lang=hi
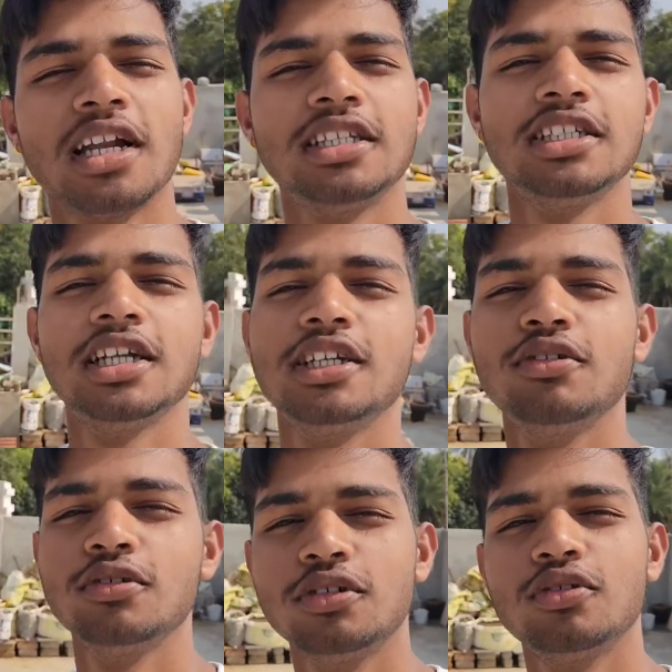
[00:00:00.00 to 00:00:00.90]
अगर अच्छी
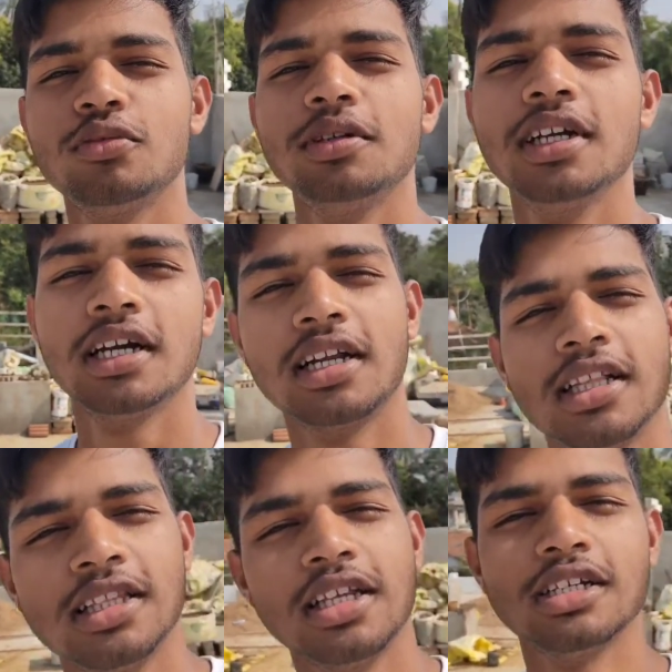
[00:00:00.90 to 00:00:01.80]
लगी होगी तो भी अगर
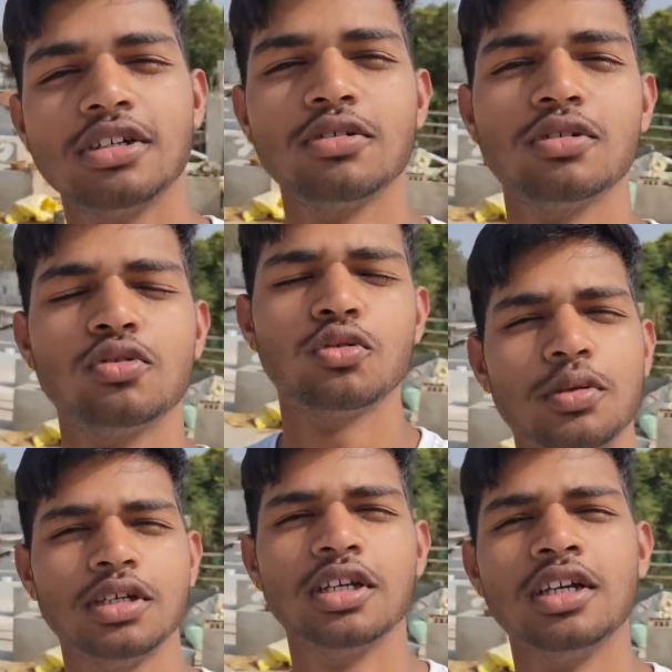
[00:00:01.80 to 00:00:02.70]
गंदी लगी होगी तो भी